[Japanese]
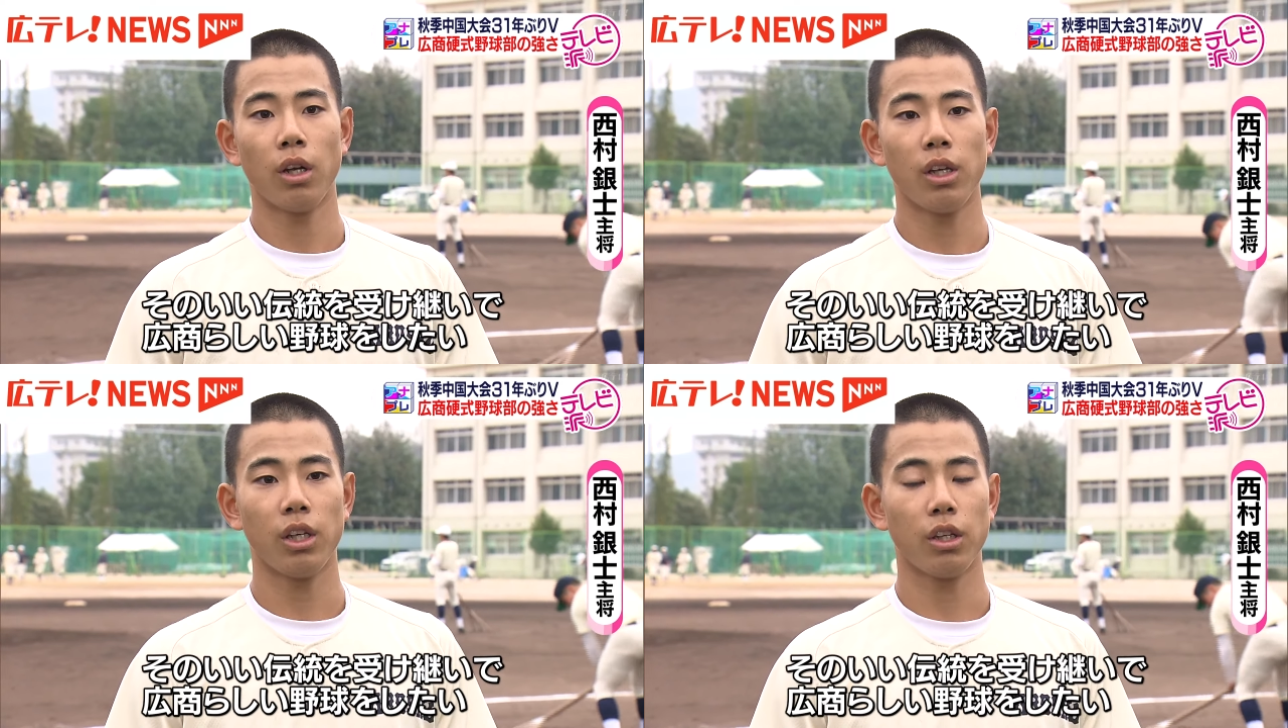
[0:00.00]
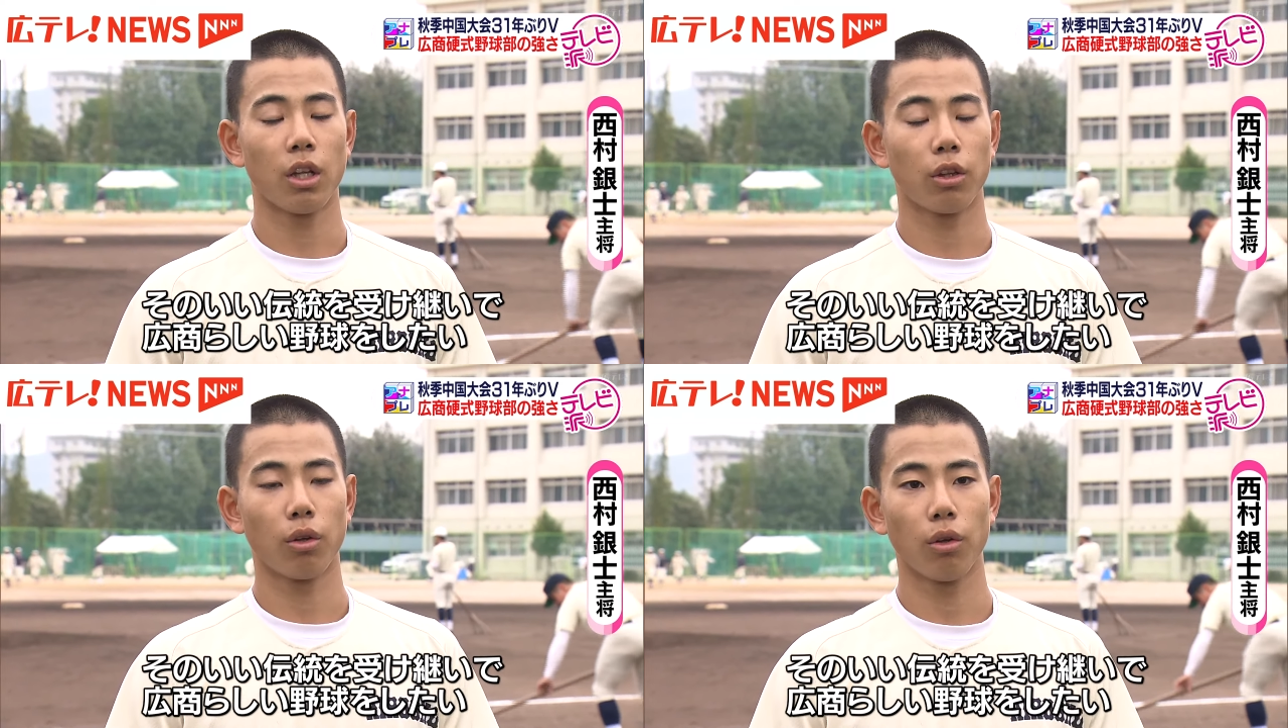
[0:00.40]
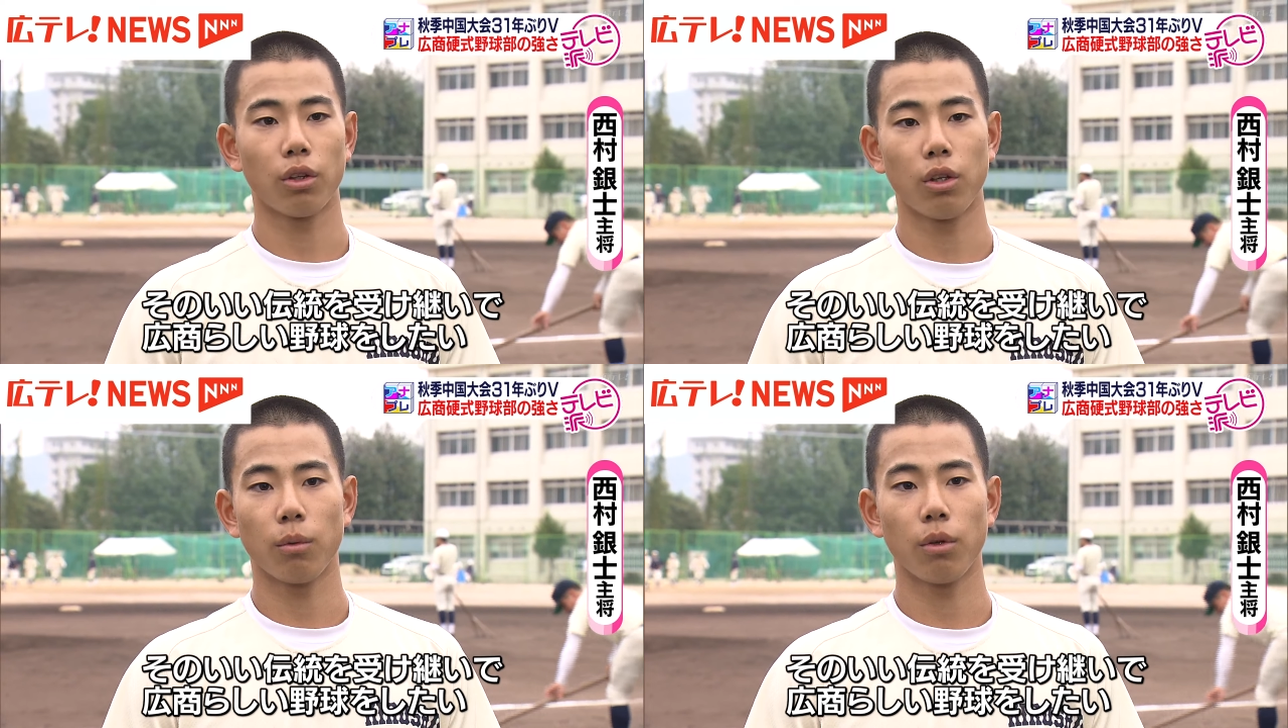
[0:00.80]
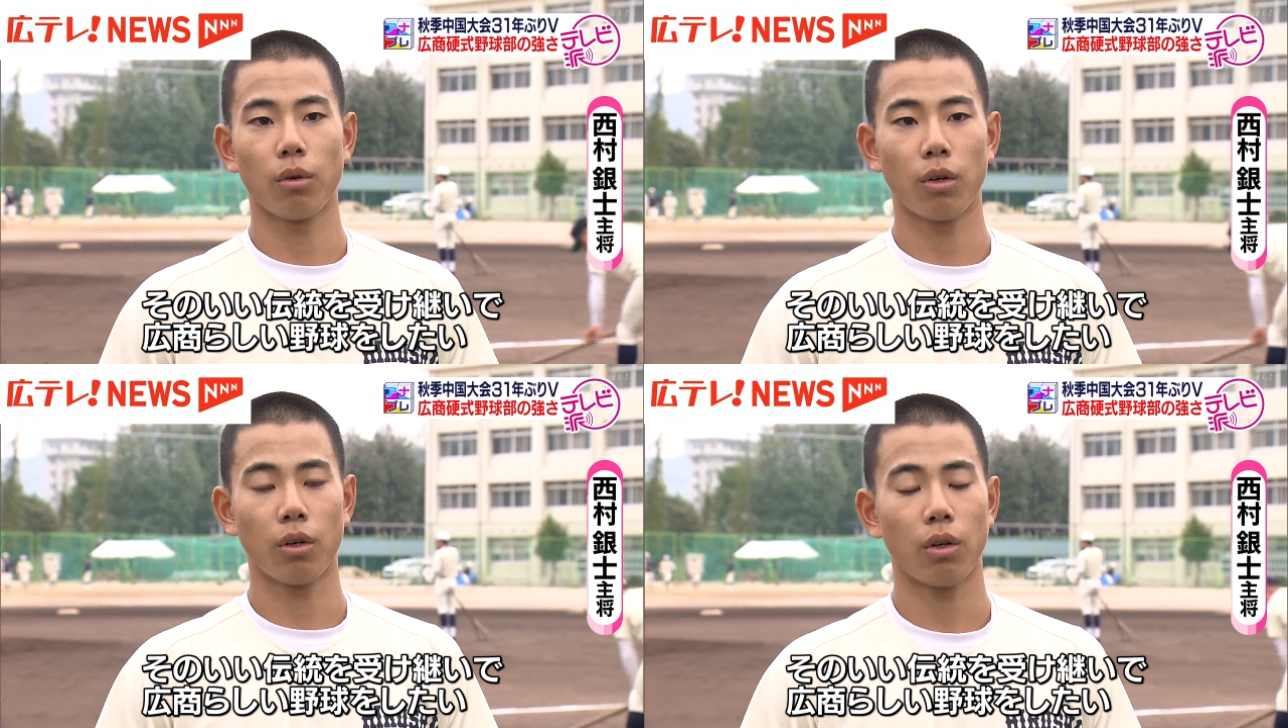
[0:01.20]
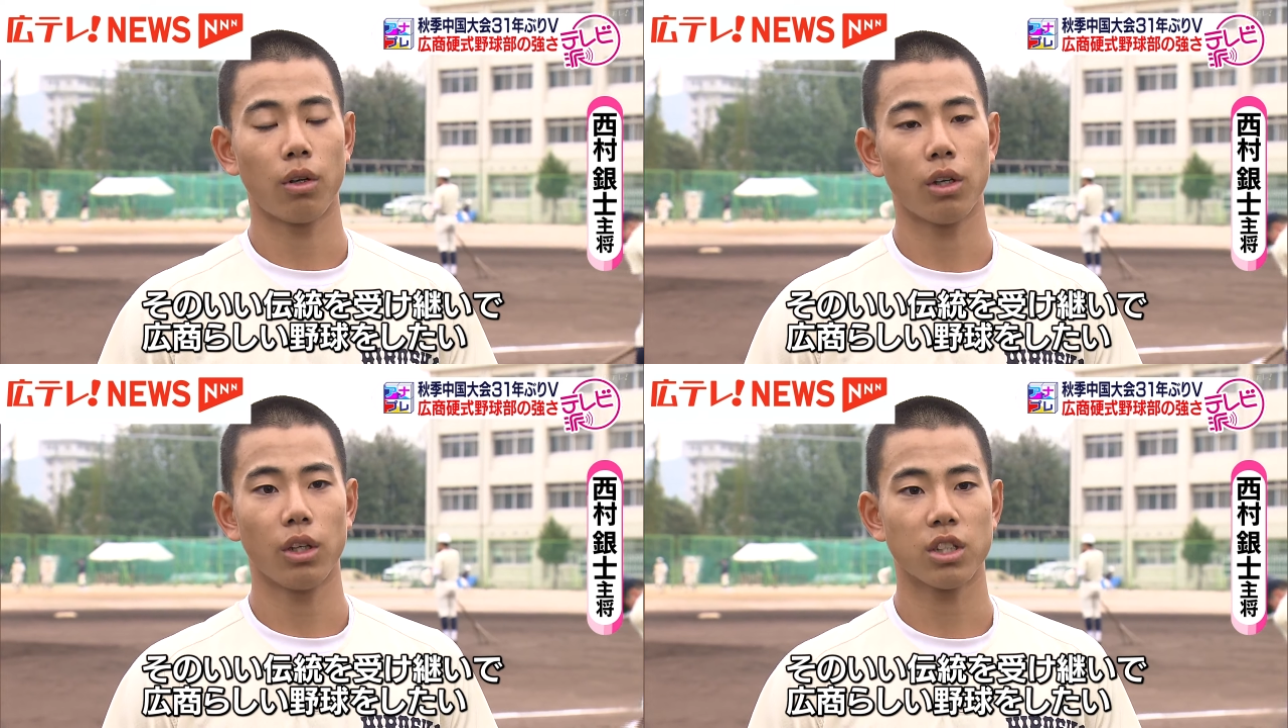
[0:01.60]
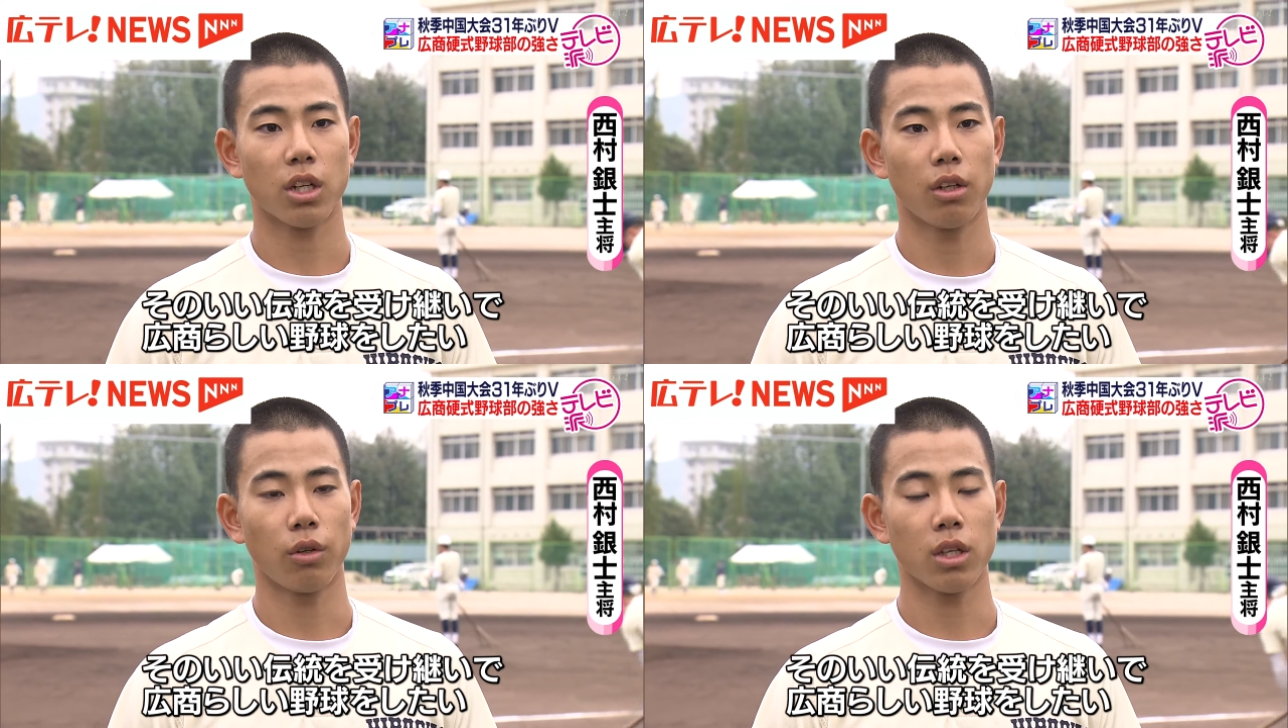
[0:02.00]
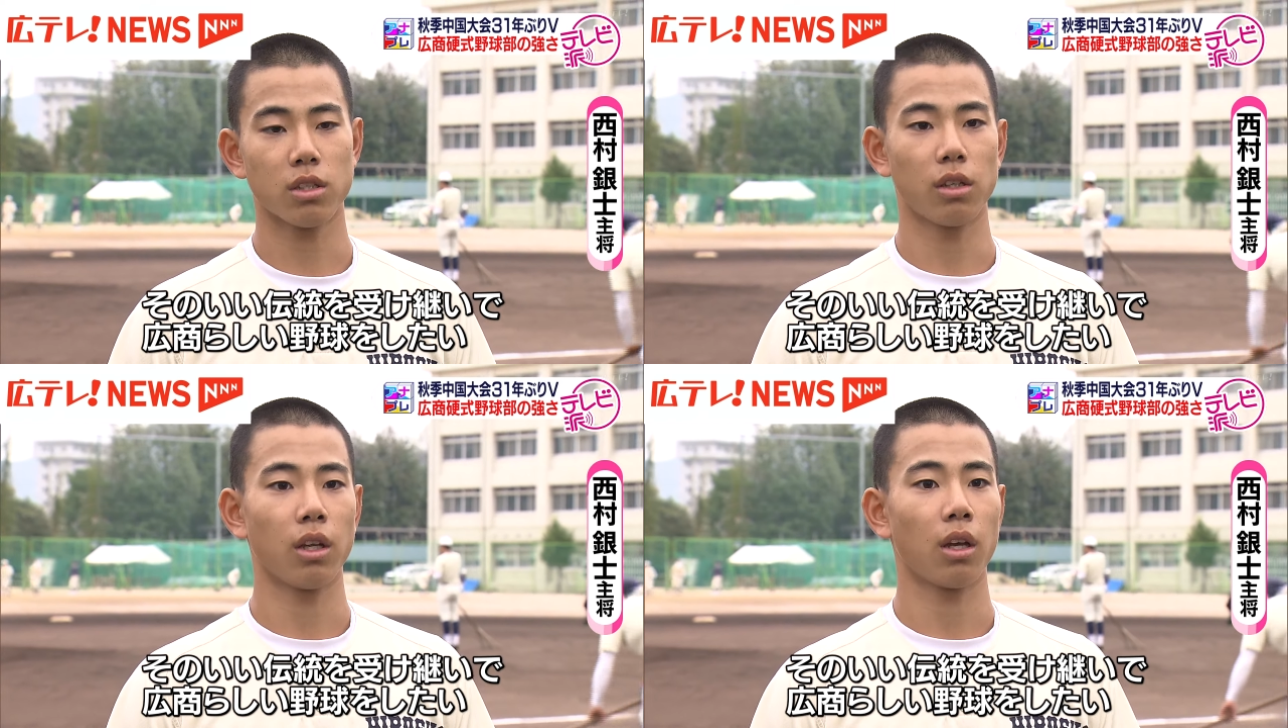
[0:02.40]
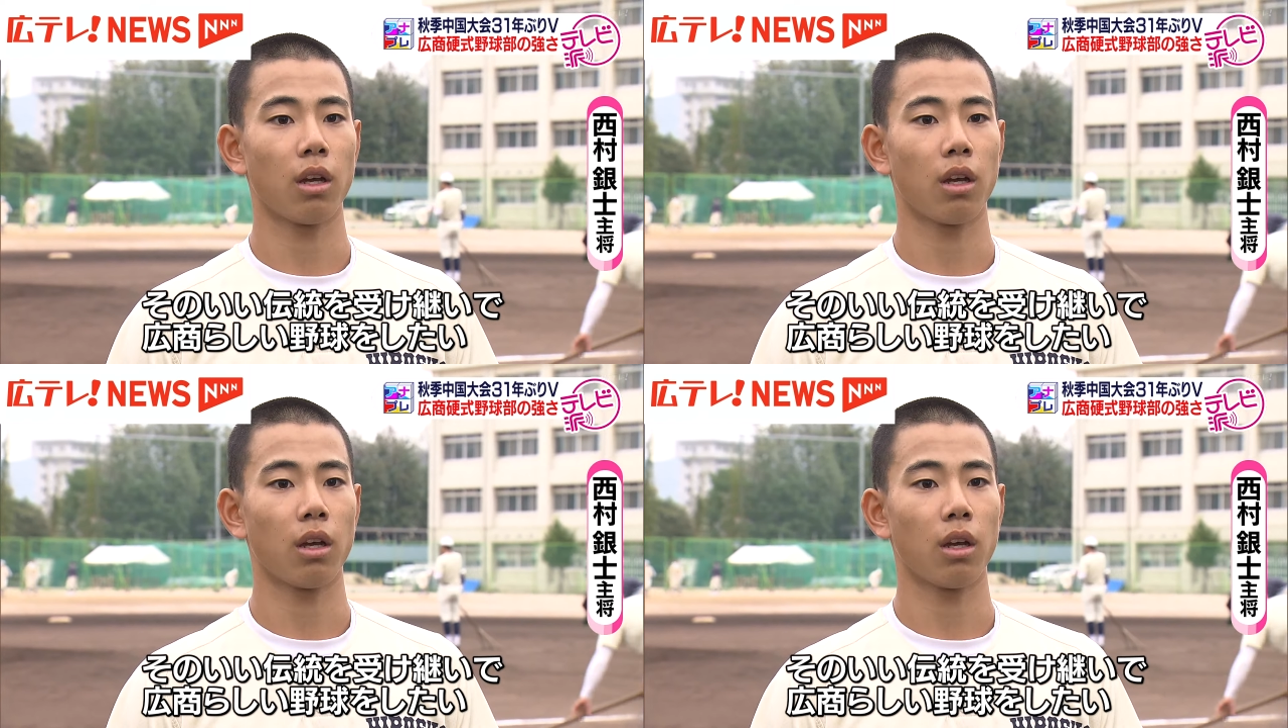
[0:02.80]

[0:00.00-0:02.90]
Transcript: いい伝統っていうものをしっかり受け継いで